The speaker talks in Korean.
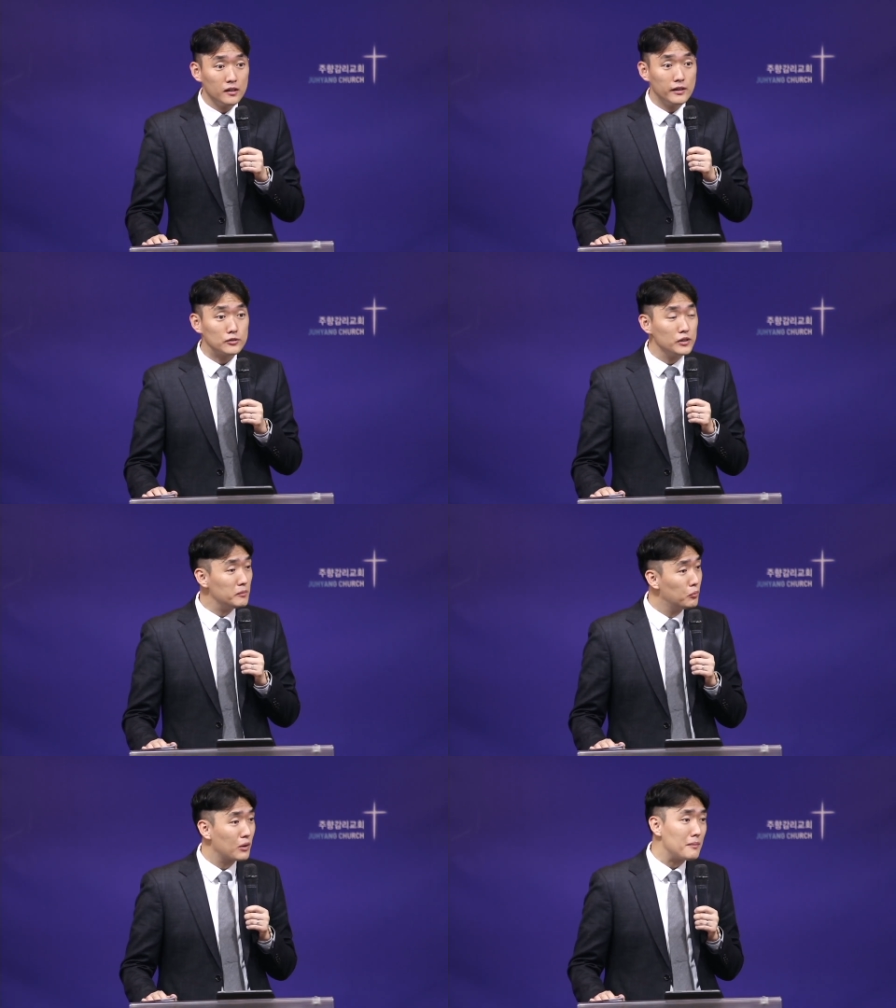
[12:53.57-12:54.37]

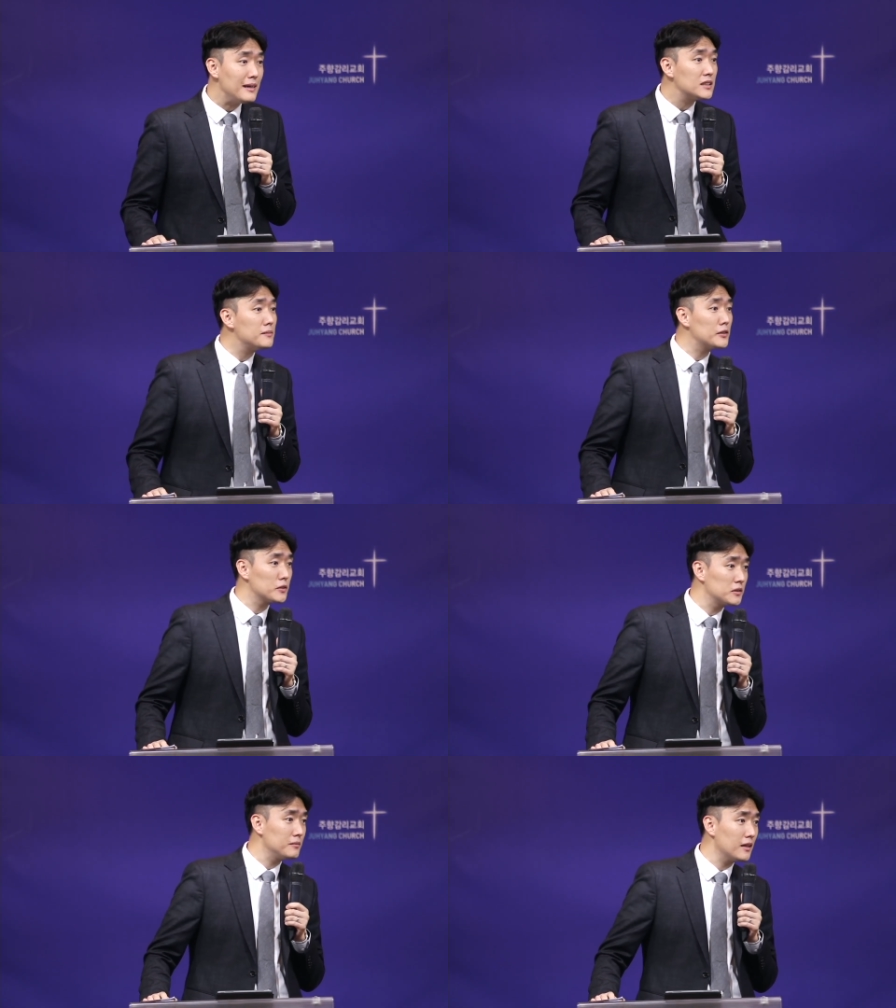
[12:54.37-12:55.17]
예수님 뭐라
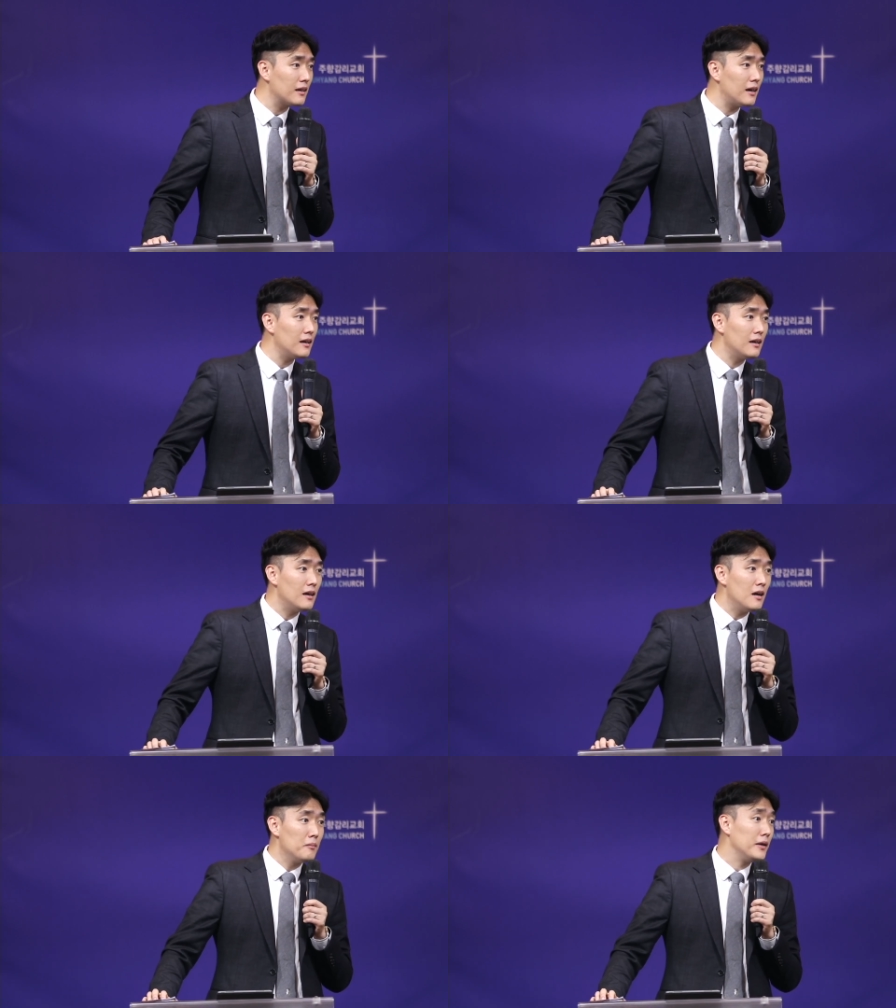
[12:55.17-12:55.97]
말씀하셨습니까?
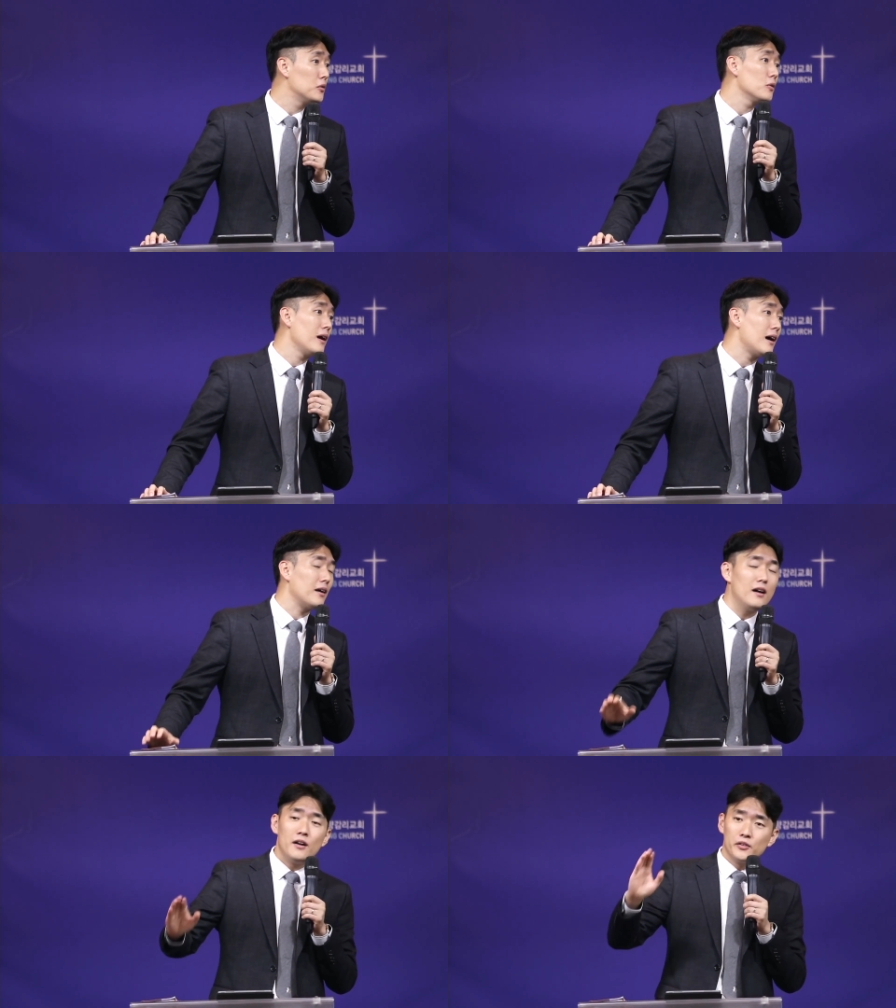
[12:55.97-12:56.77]
베드로야,
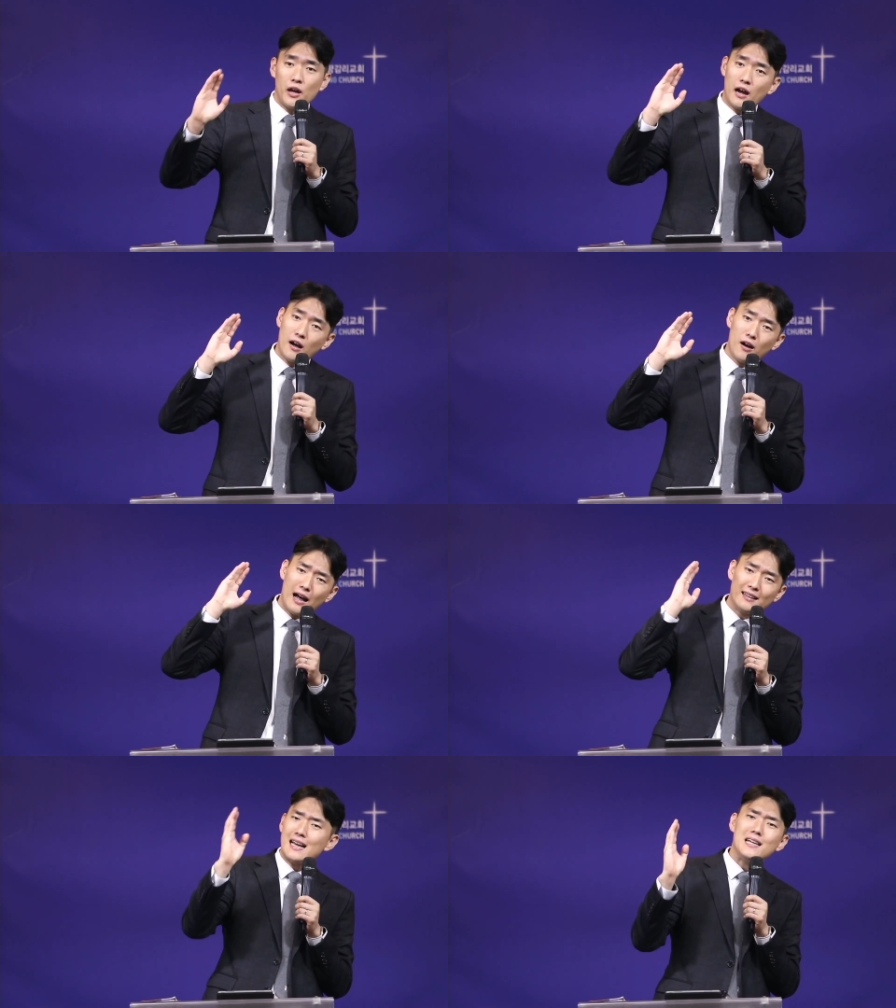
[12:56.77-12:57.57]

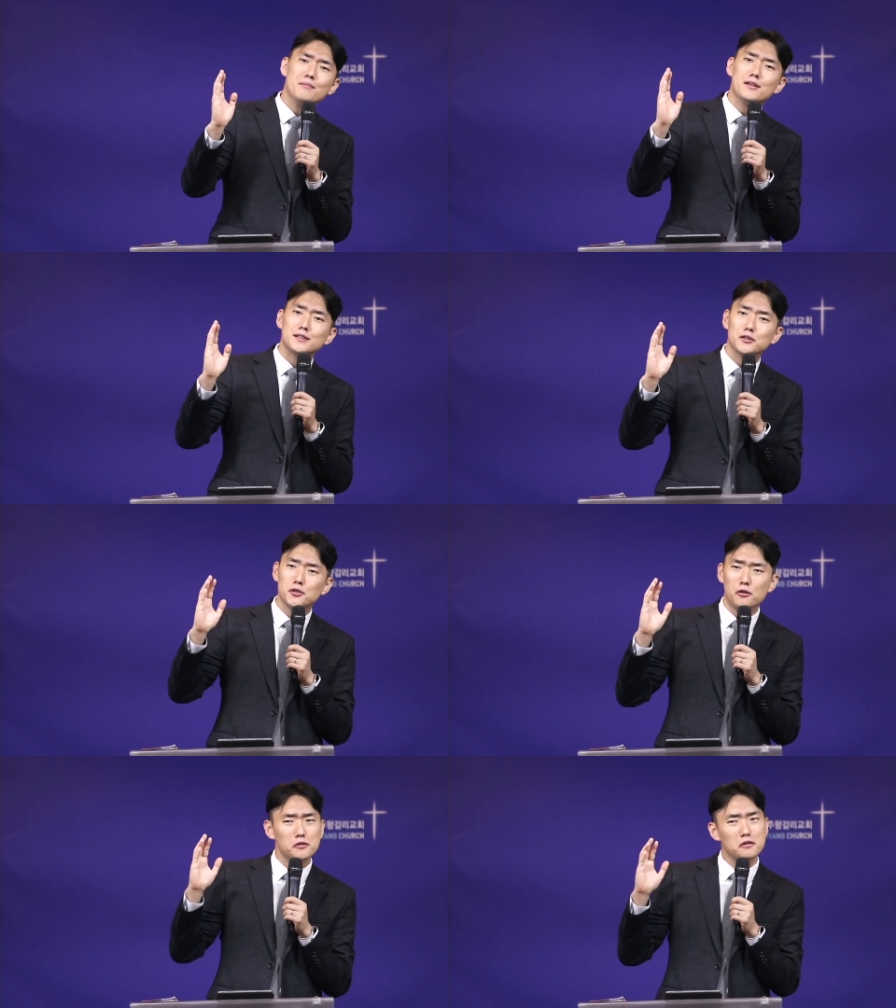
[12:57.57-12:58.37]
하나님께서
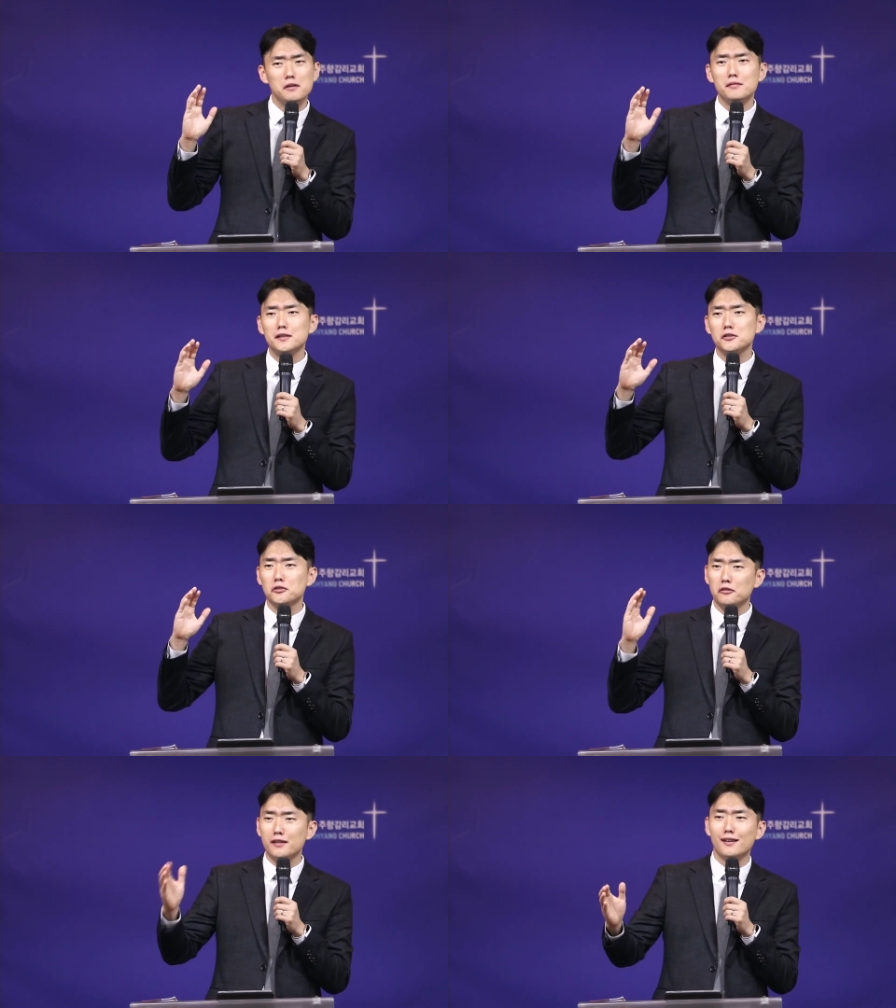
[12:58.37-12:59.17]
성령님께서
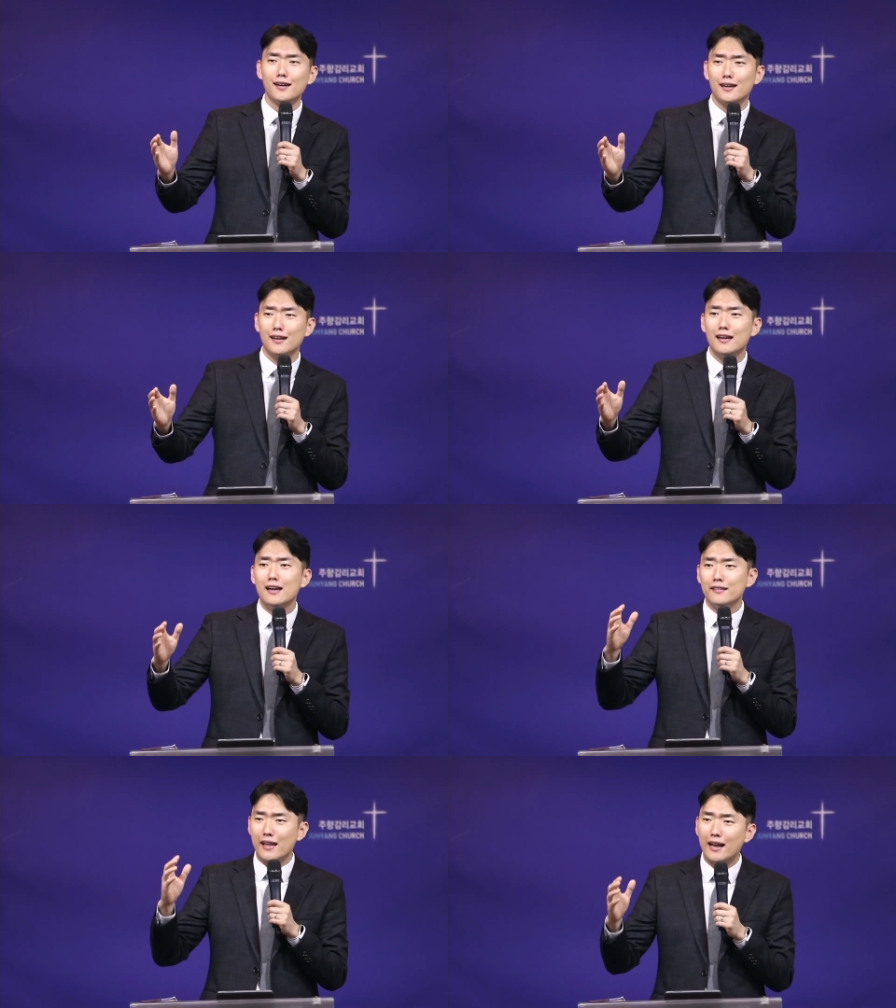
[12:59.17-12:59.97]
너에게
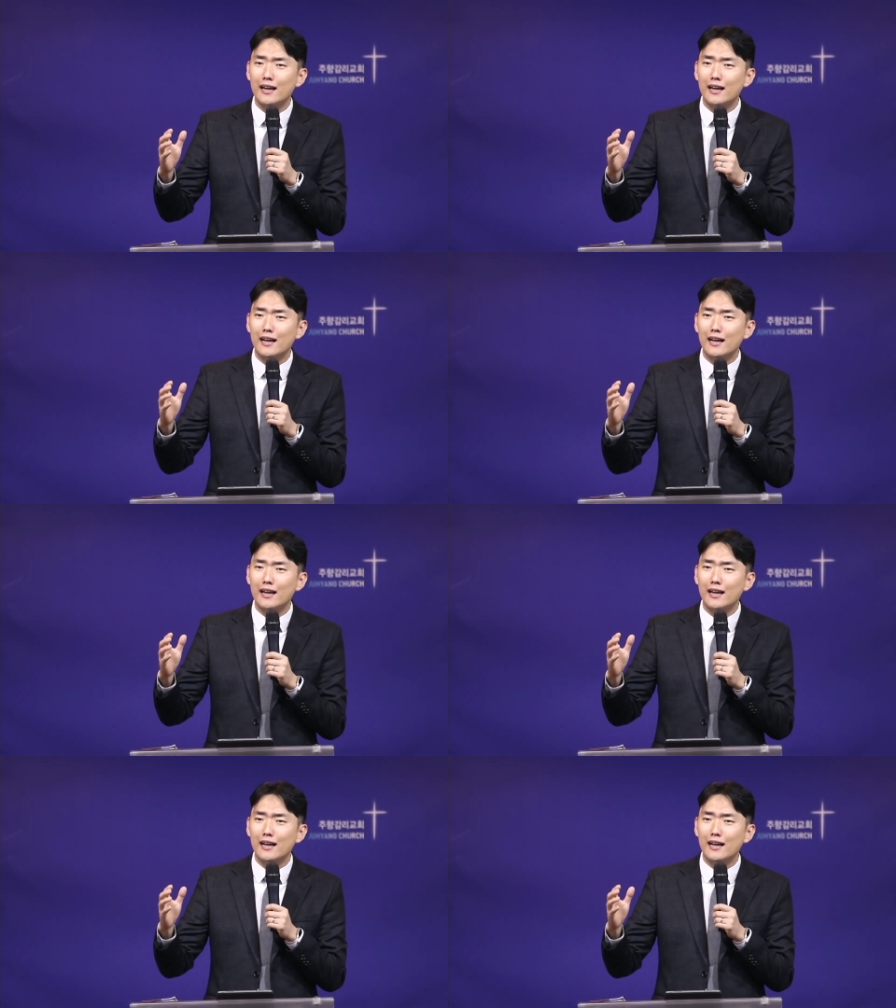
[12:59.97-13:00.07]
내가